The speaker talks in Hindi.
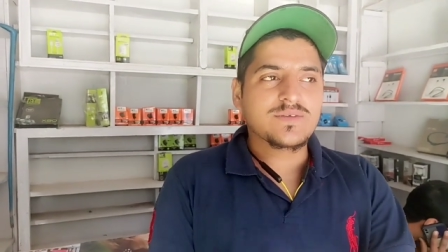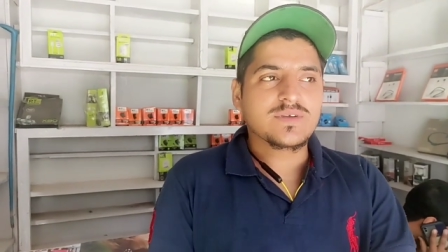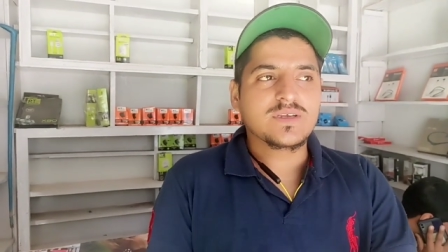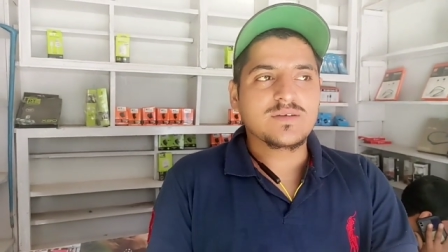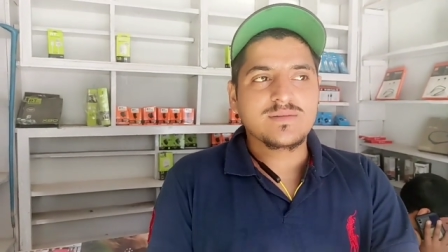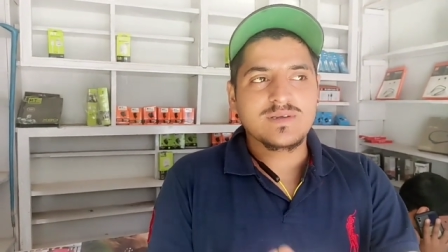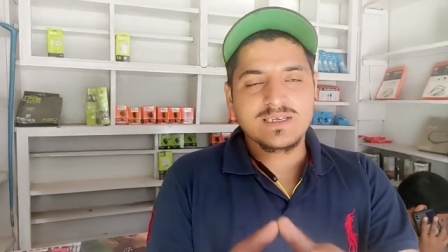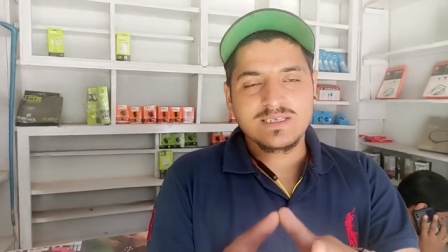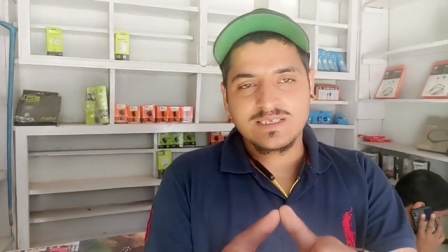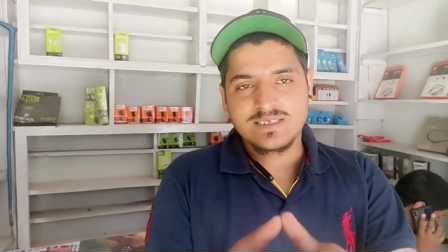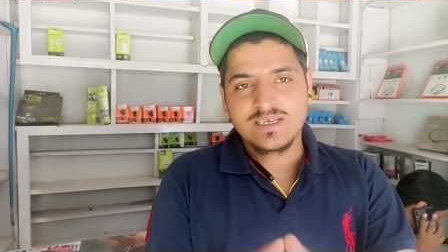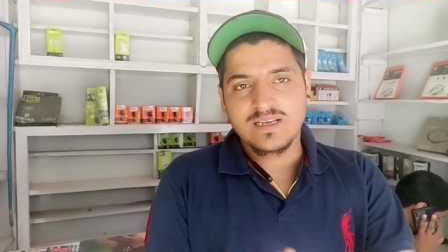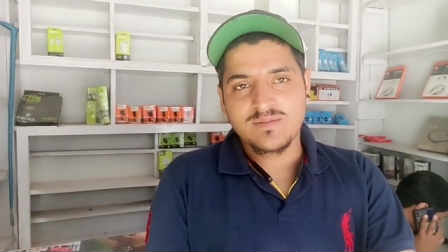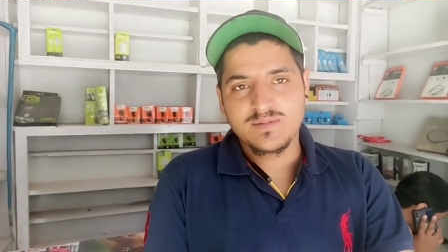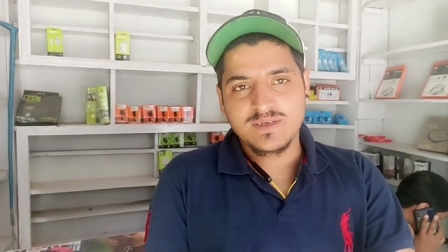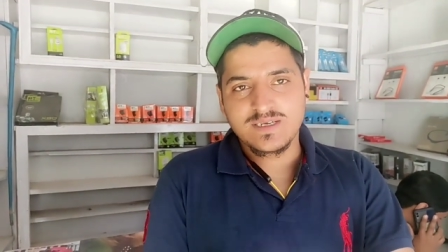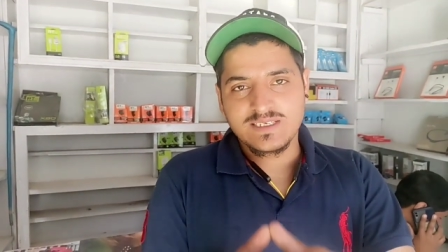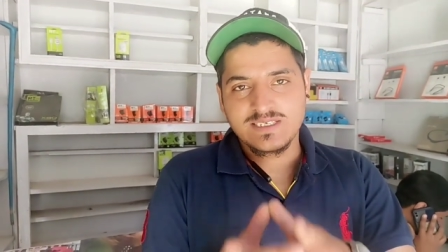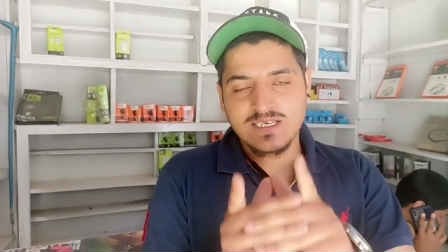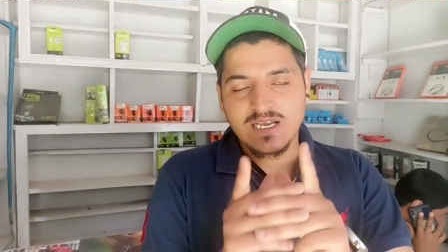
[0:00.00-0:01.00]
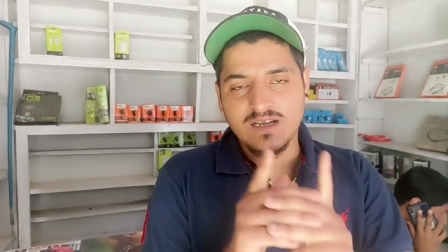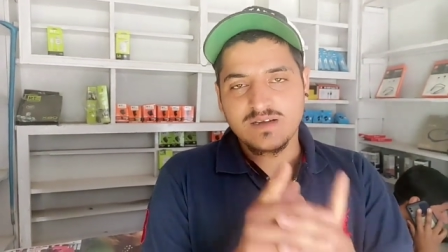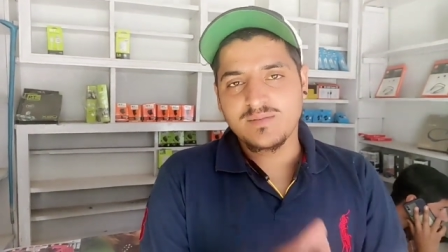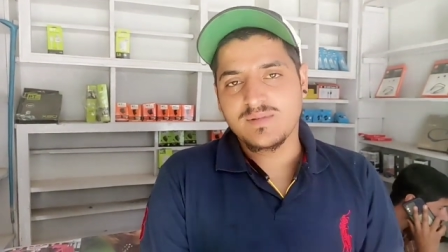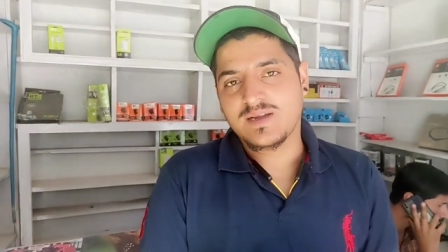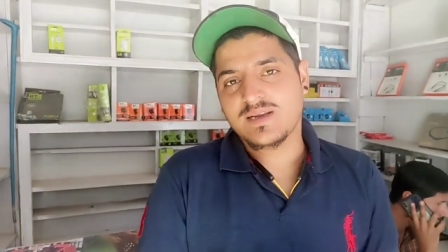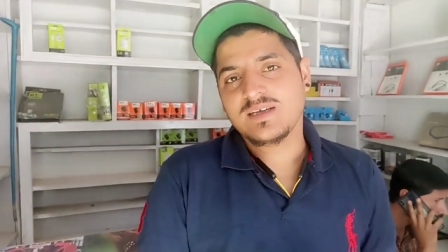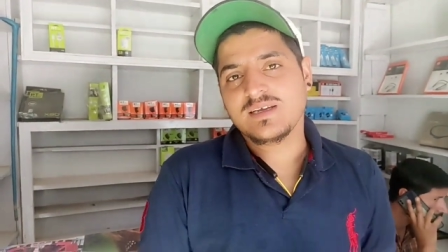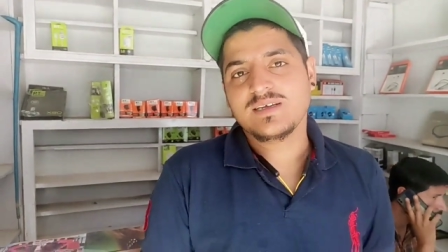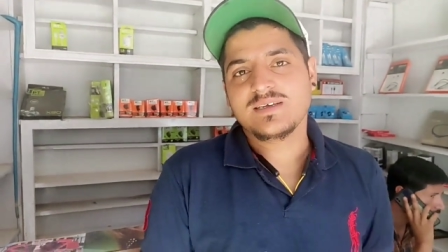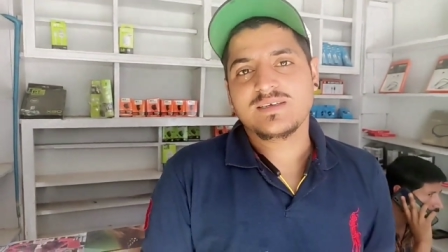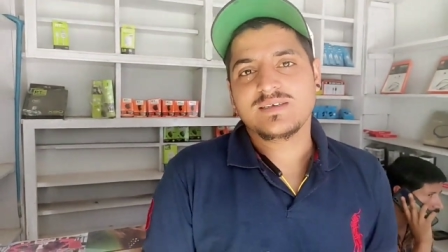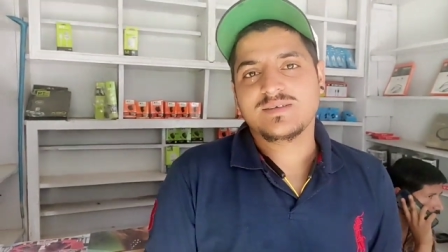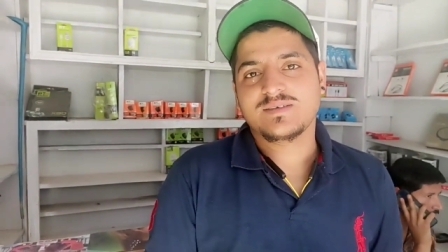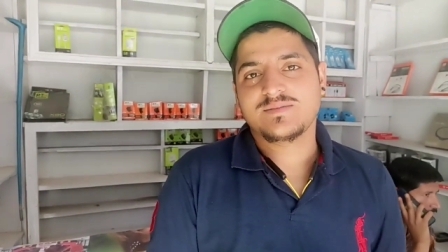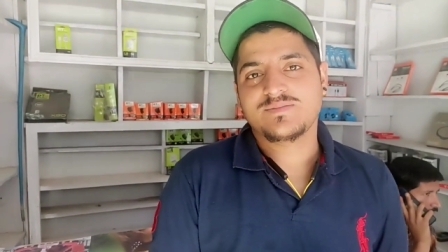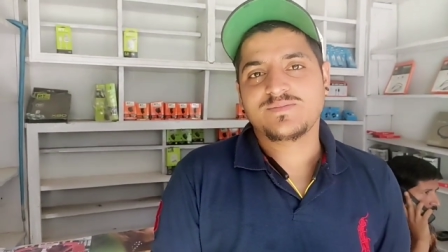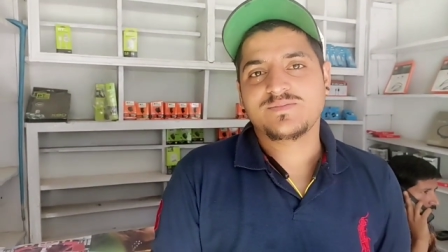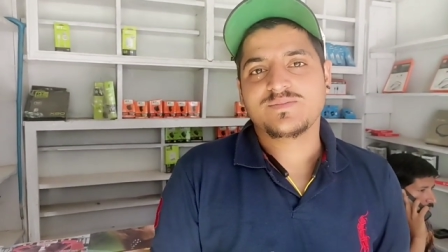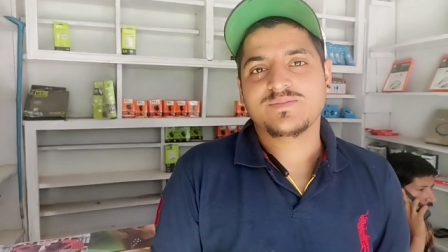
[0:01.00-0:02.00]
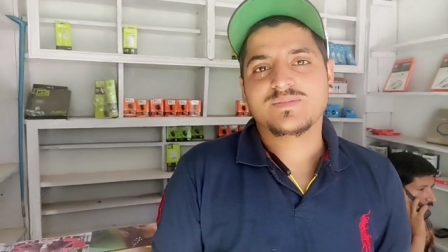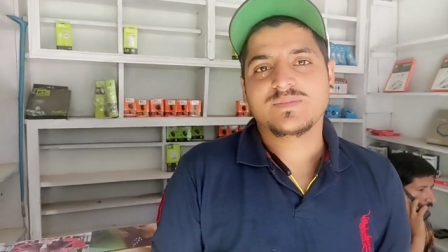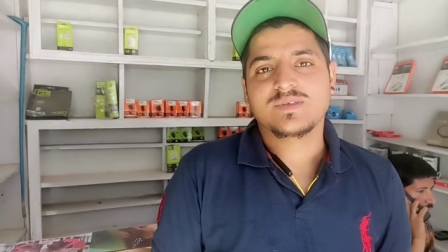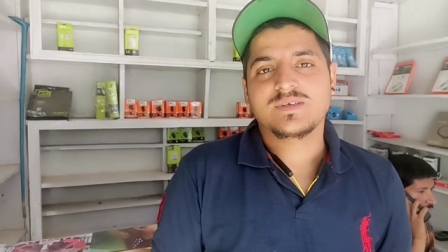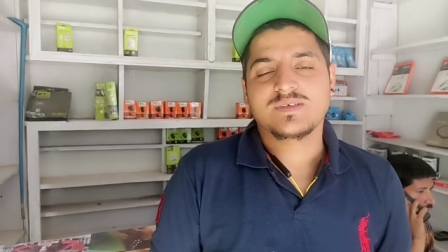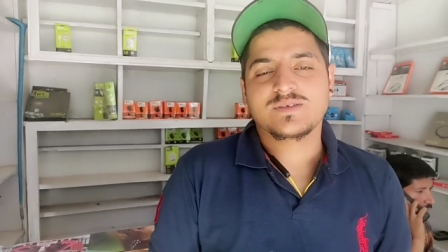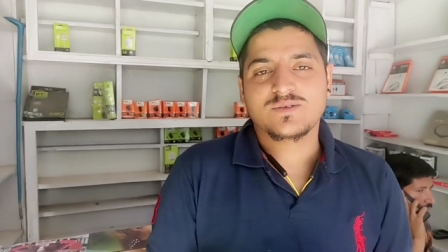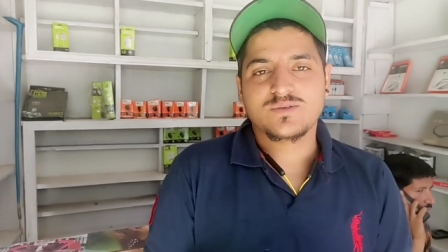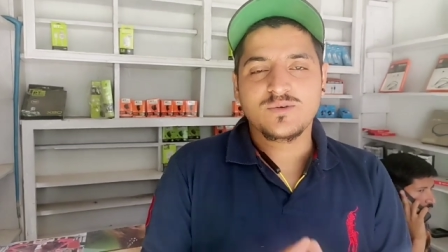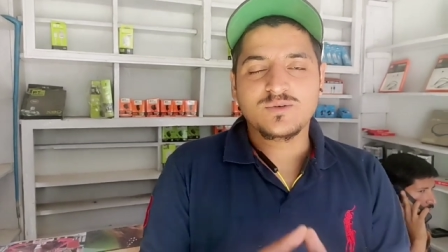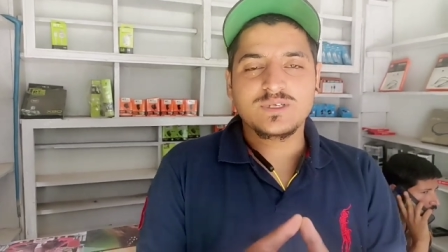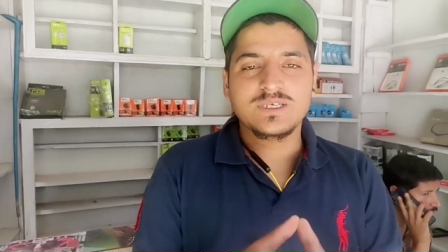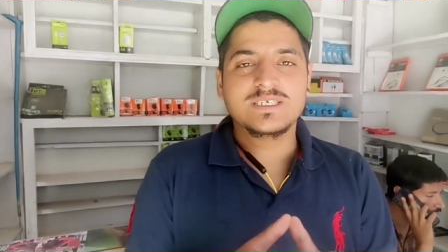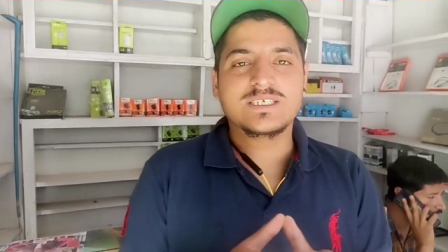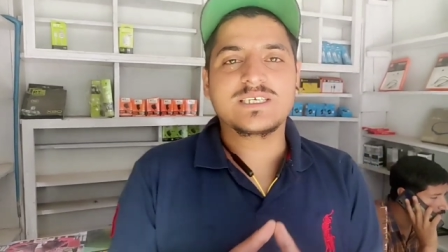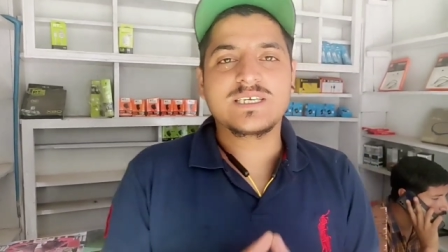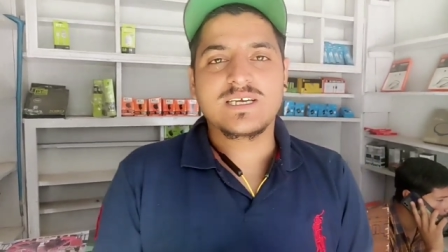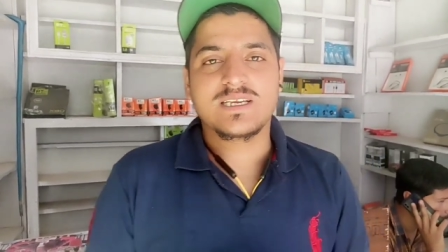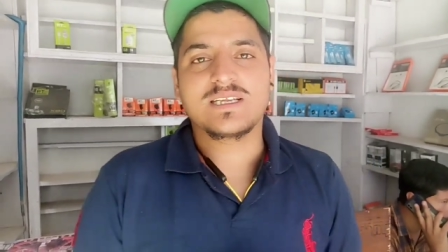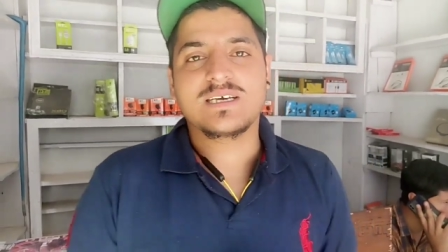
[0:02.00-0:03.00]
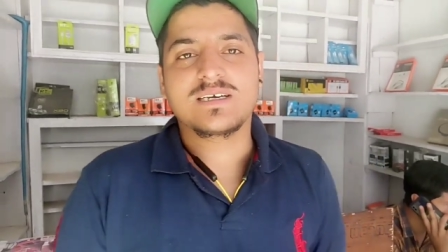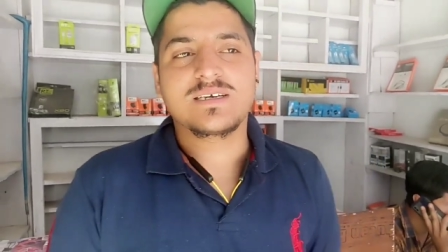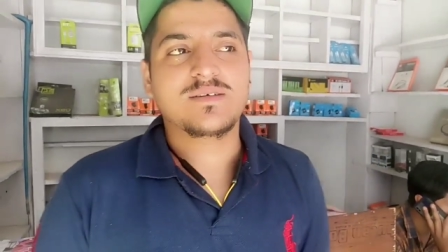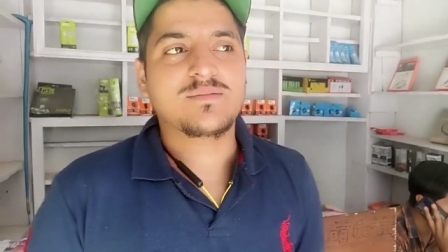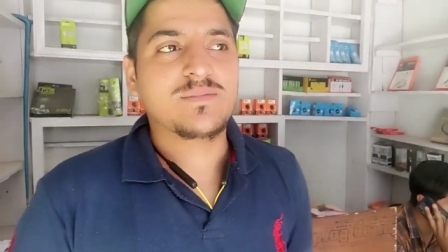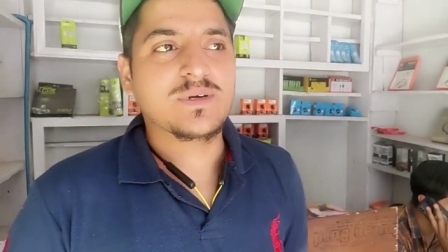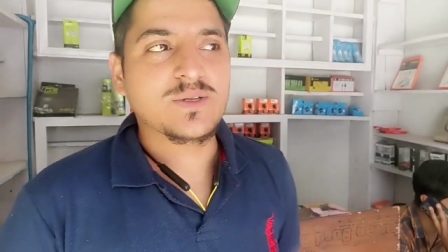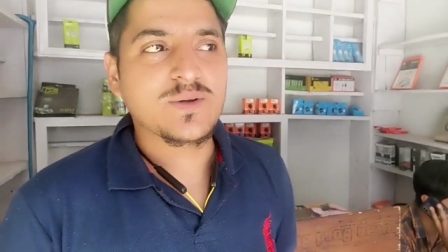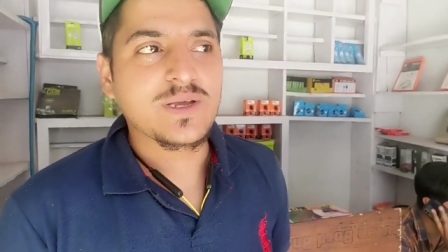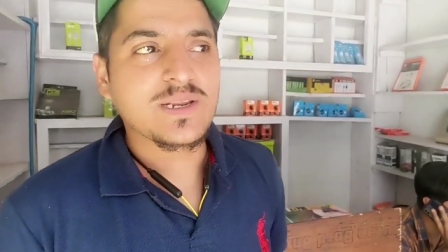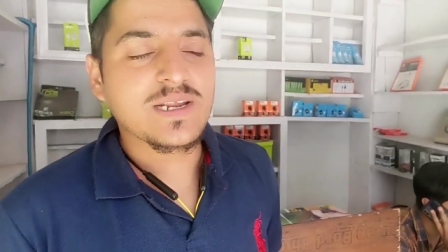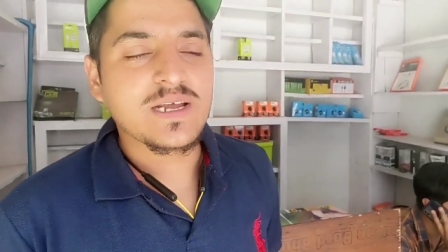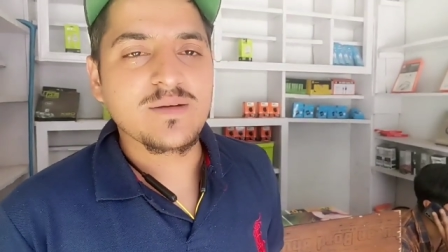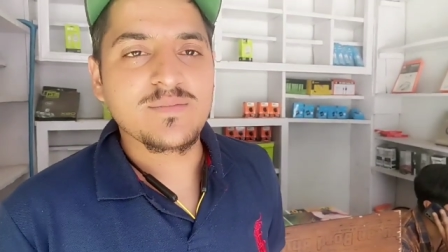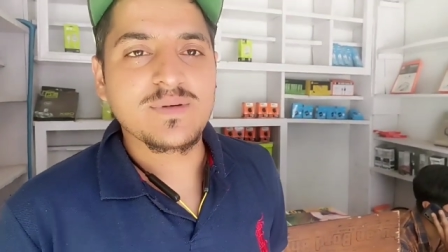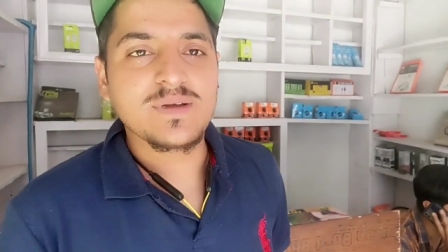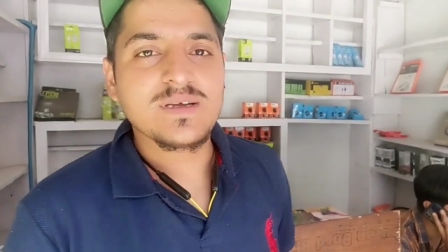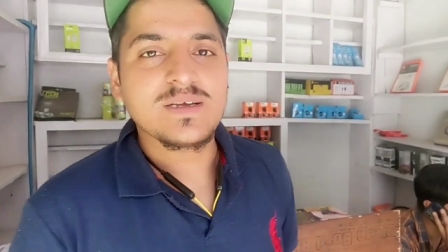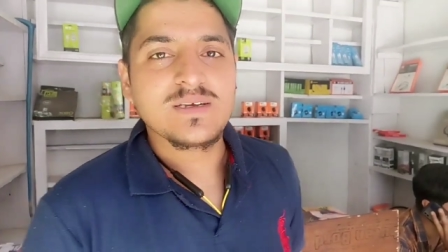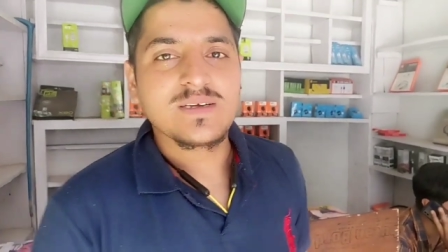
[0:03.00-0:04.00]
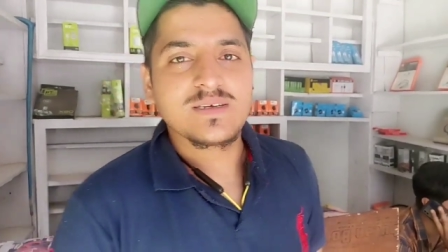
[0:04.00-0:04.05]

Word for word: विकी नाथ चैनल पर जाकर चैट मारें सो तो खुशी अलग तो,